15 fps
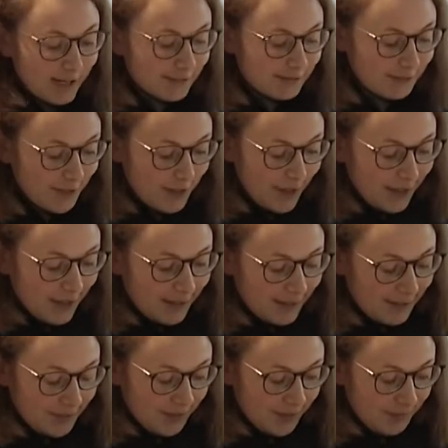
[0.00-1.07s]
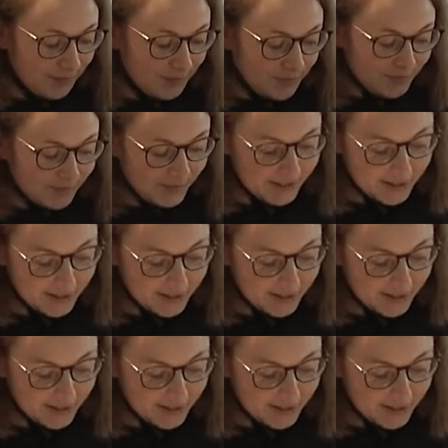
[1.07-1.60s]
Zu unseren Stadtführungen